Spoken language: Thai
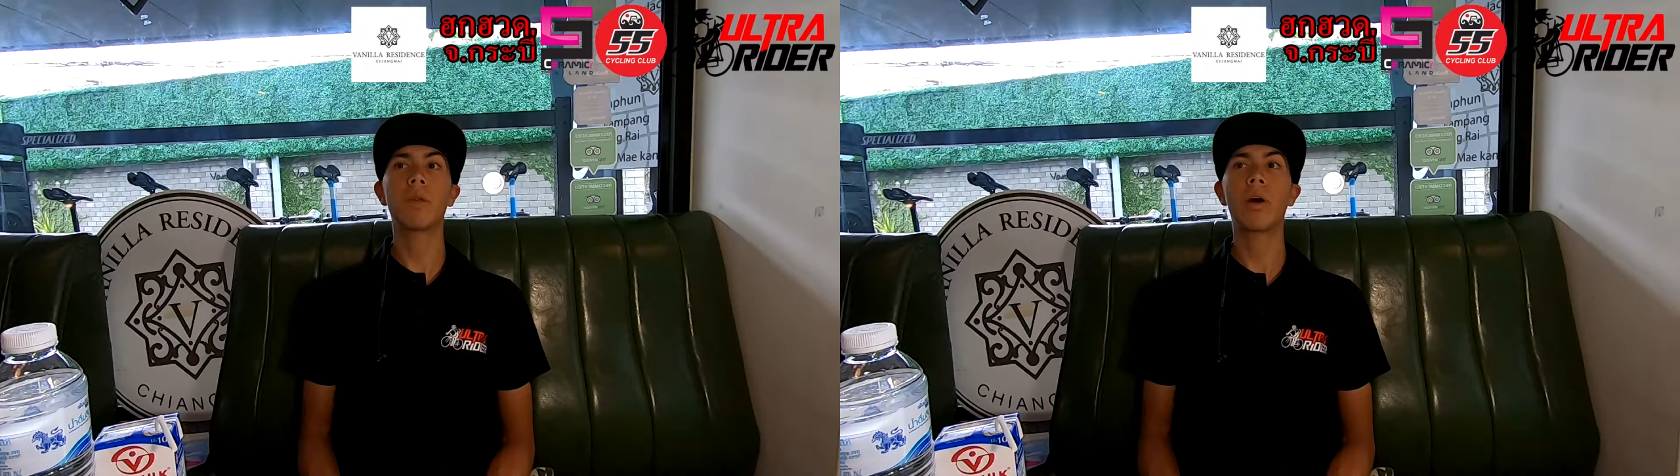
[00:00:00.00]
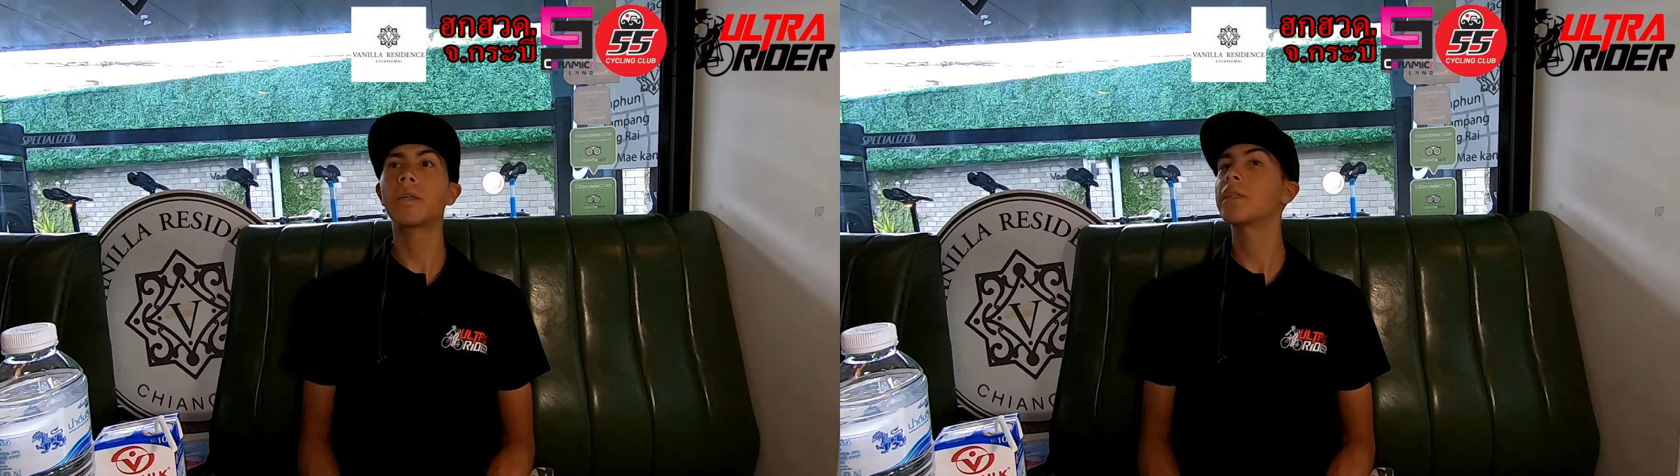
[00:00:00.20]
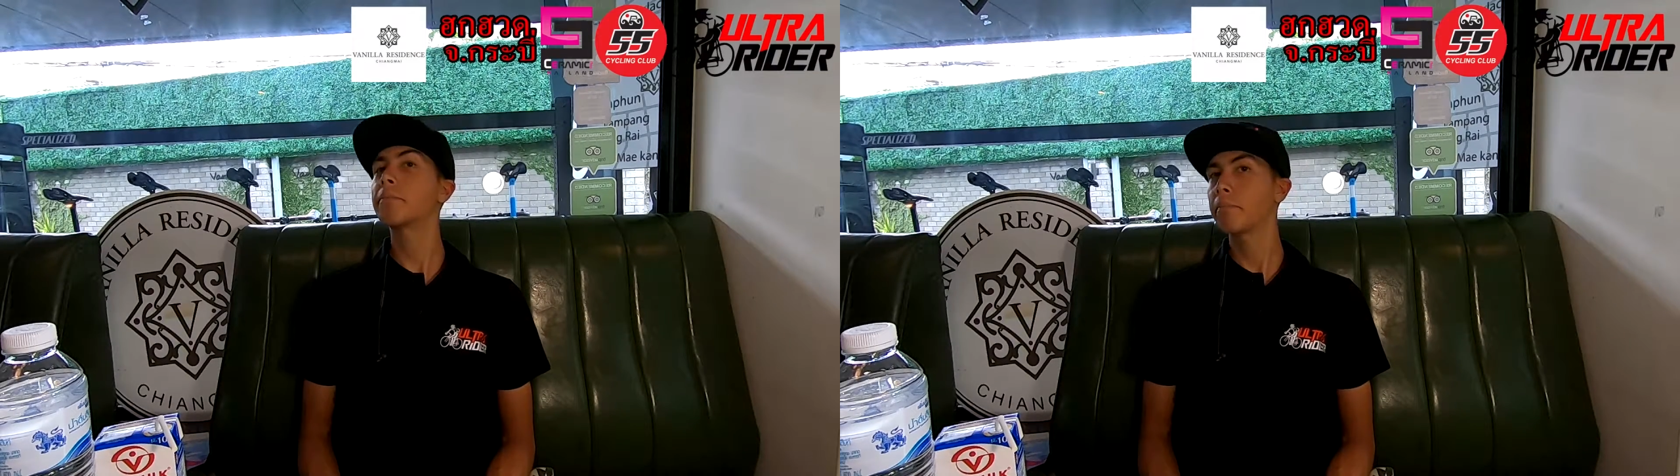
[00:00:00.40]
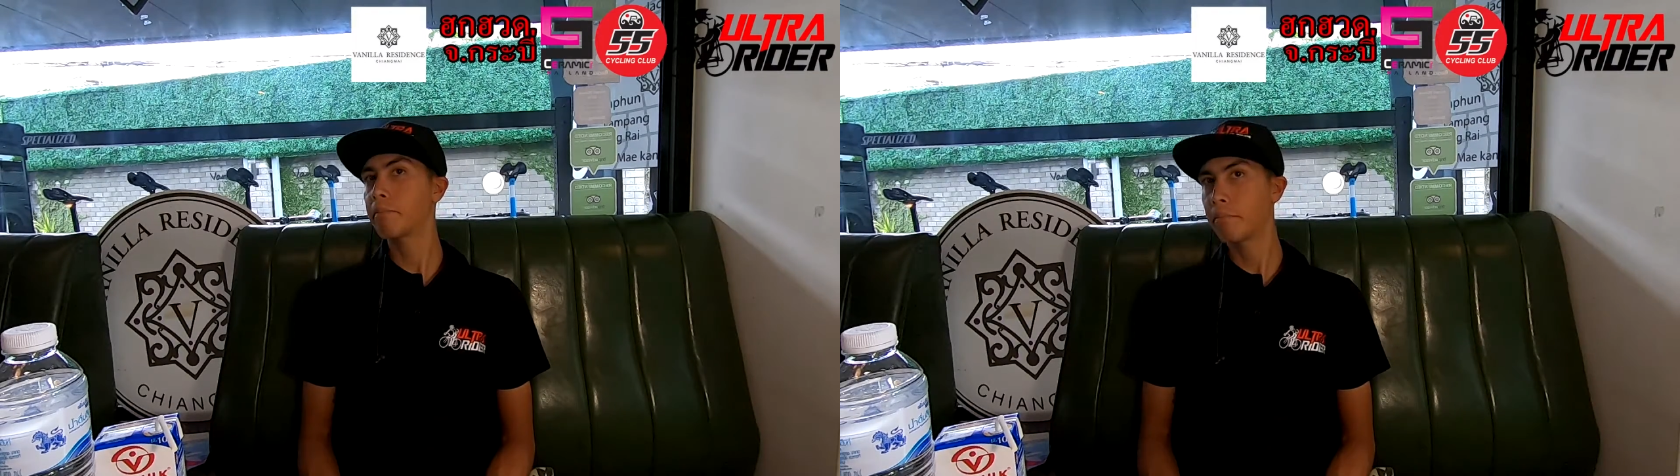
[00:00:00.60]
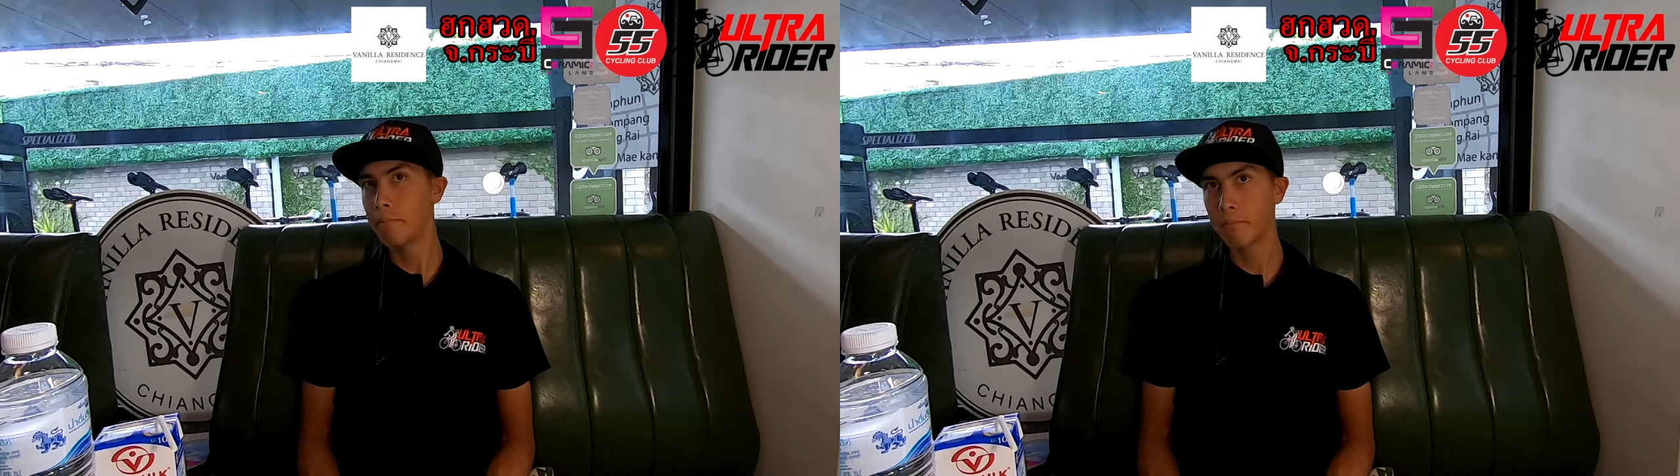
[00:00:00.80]
ร้อยยี่สิบ
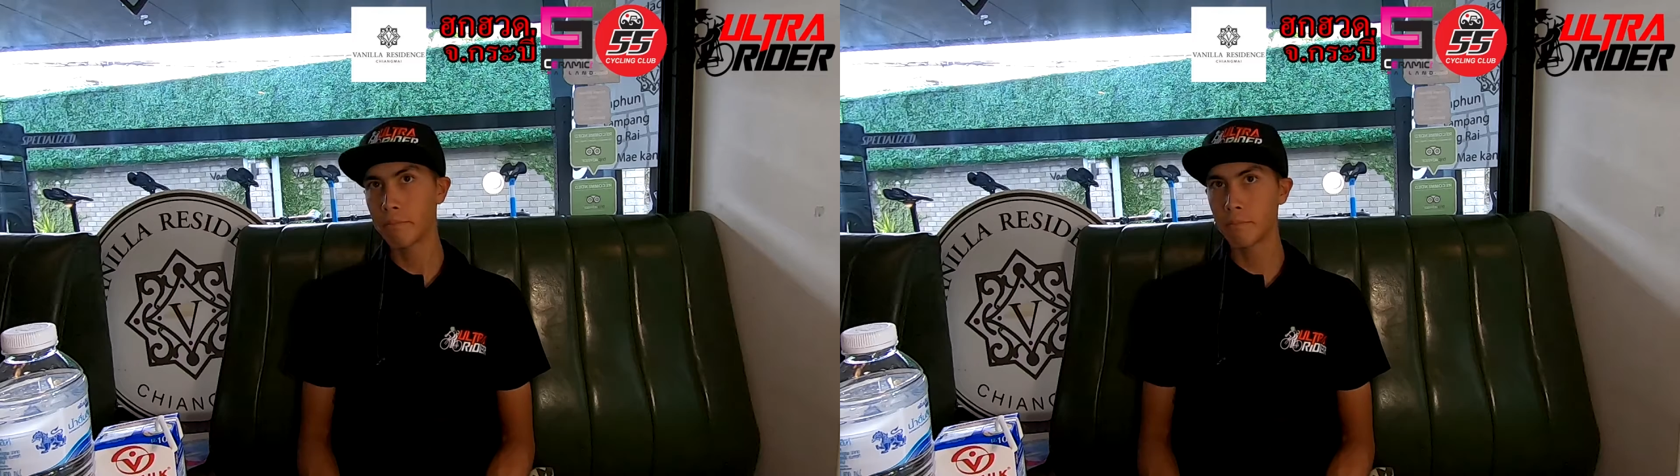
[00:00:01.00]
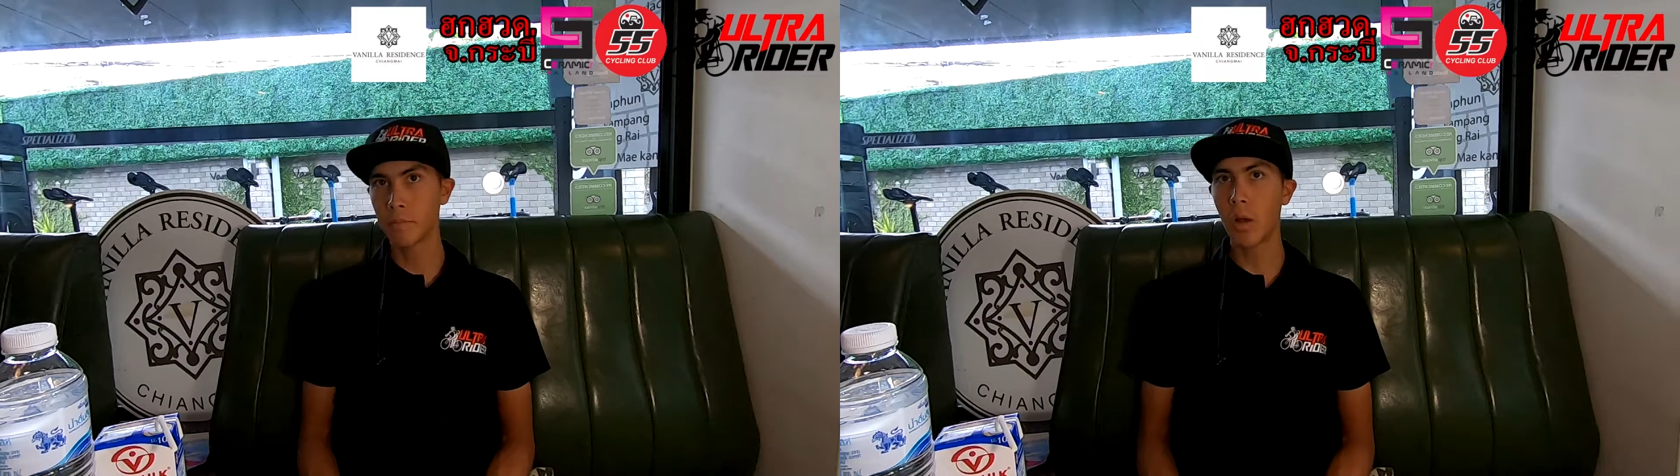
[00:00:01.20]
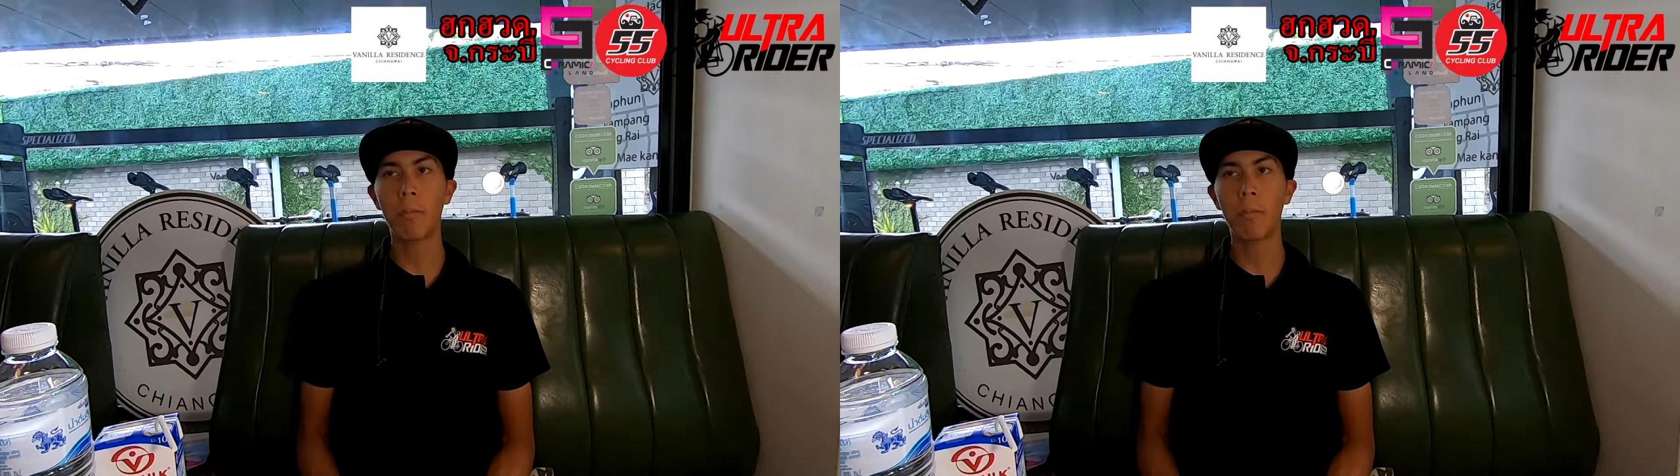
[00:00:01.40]
ซ้